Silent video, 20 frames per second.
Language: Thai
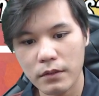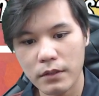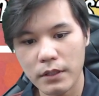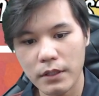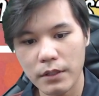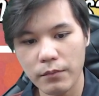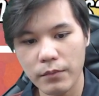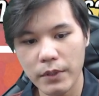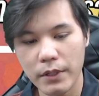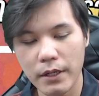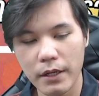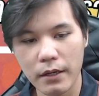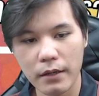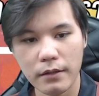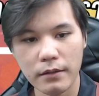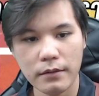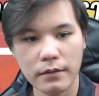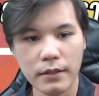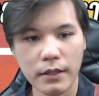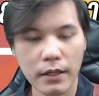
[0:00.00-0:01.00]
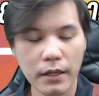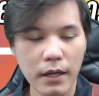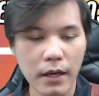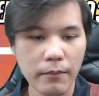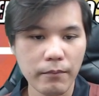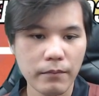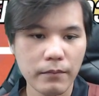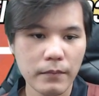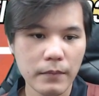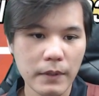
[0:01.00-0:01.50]
กินเบี้ยนะครับ
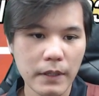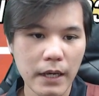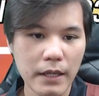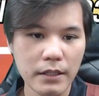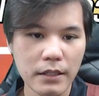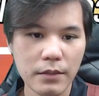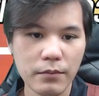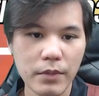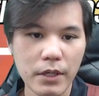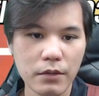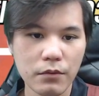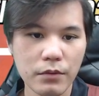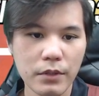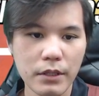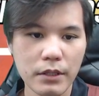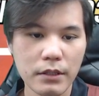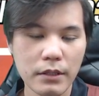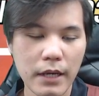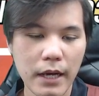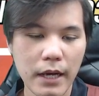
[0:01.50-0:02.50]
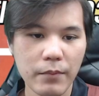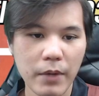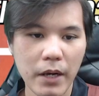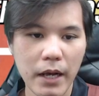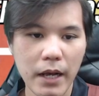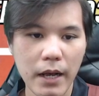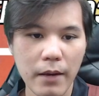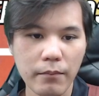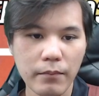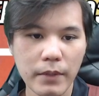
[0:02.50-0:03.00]
การกินเบี้ยตรงนี้คือบัง
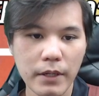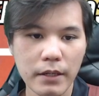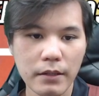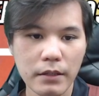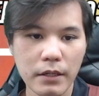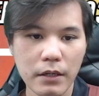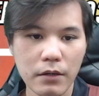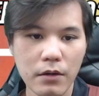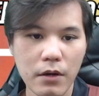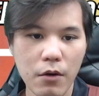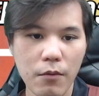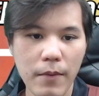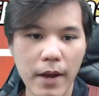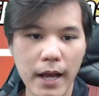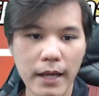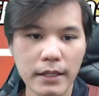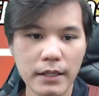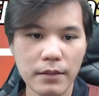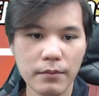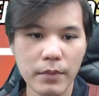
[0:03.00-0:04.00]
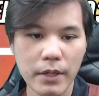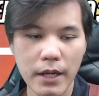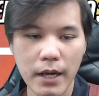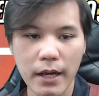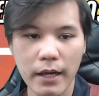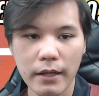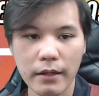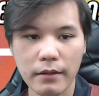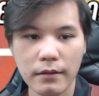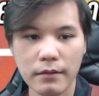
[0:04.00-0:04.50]
คับนะเขาเอาม้ากินไม่
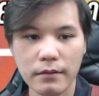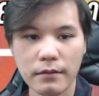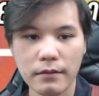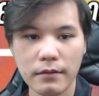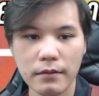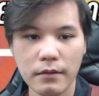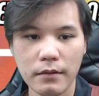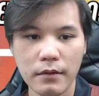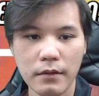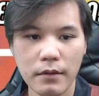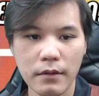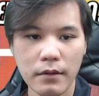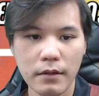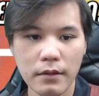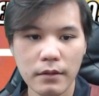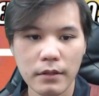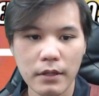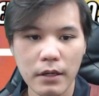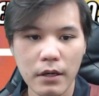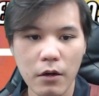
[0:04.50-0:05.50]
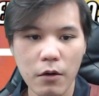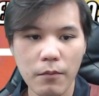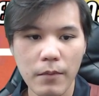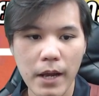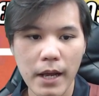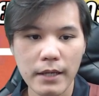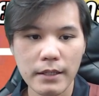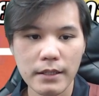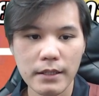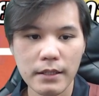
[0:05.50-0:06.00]
ได้ ถ้าเขา
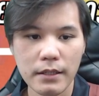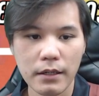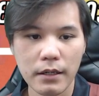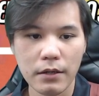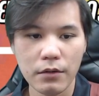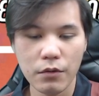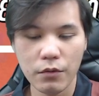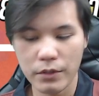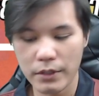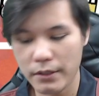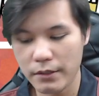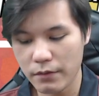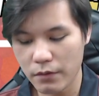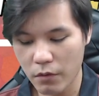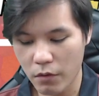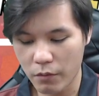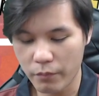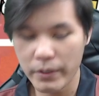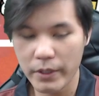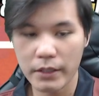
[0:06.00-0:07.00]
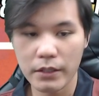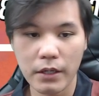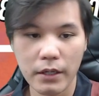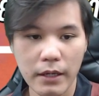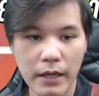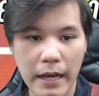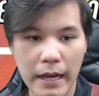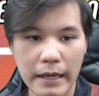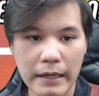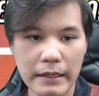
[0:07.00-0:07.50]
ม้ากินเนี่ยเขาโดนกิน 2 เบี้ยตรง
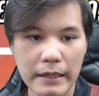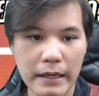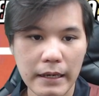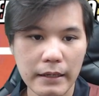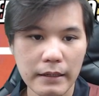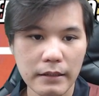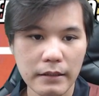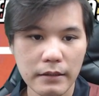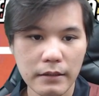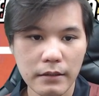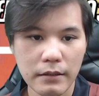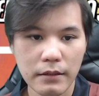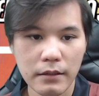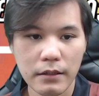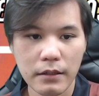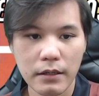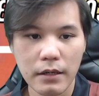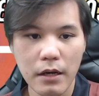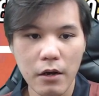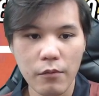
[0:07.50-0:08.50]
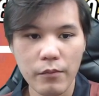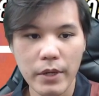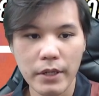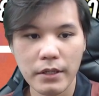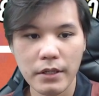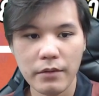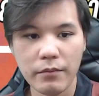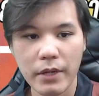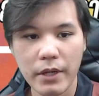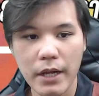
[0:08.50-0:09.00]
กลางกระดานเขาเอาเม็ด
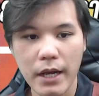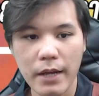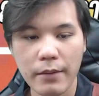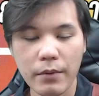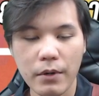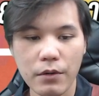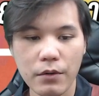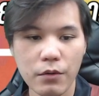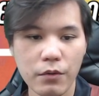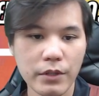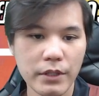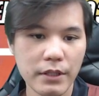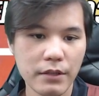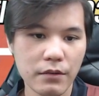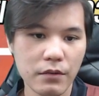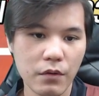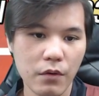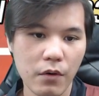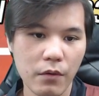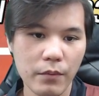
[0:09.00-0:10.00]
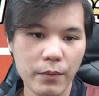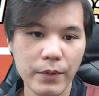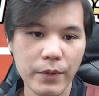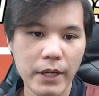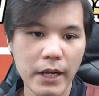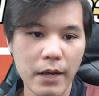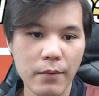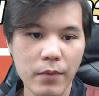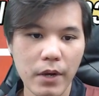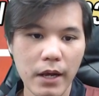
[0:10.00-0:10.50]
กินไม่ได้เพราะเขาโดนกิน 2 มันเป็น
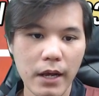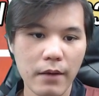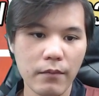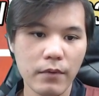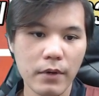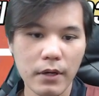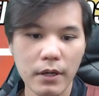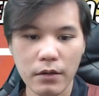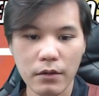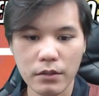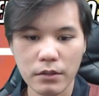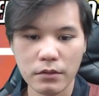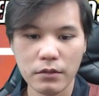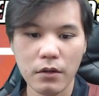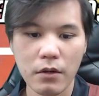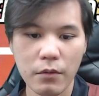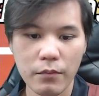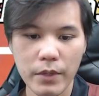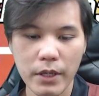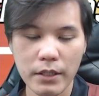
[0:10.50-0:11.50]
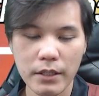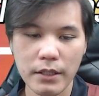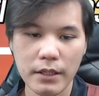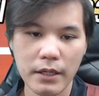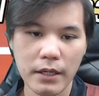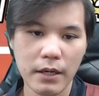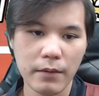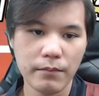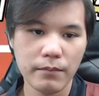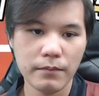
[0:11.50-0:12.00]
การบังคับว่าเขาจะต้องเอาเบี้ยกิน
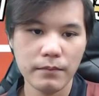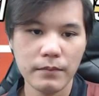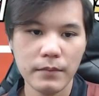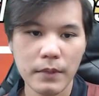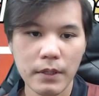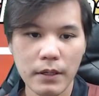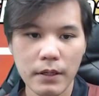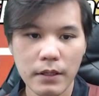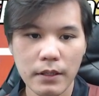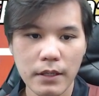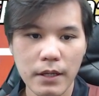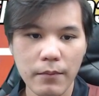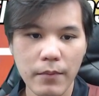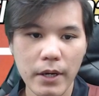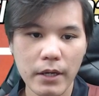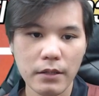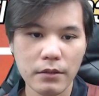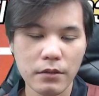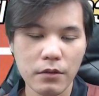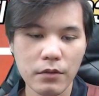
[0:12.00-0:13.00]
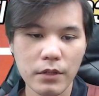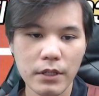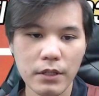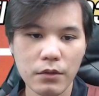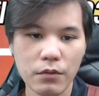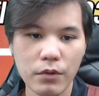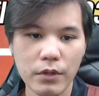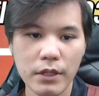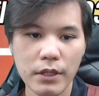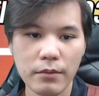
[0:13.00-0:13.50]
กลับ ทำไมเราต้องกิน
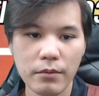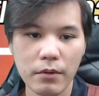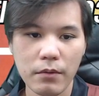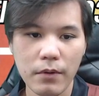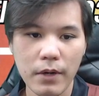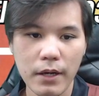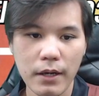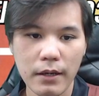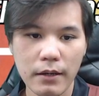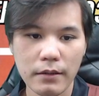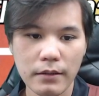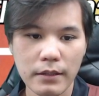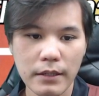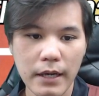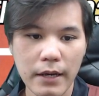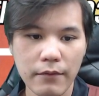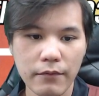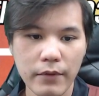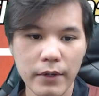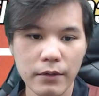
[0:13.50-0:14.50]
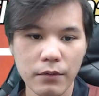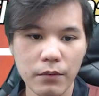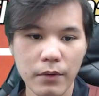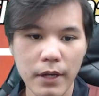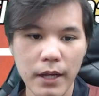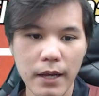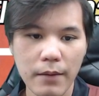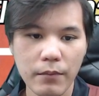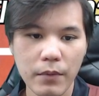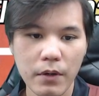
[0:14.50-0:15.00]
ตัวนี้ เพราะว่าการฝ่ายตรง
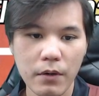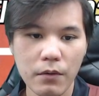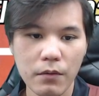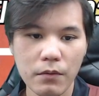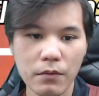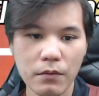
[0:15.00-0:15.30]
ข้ามเขา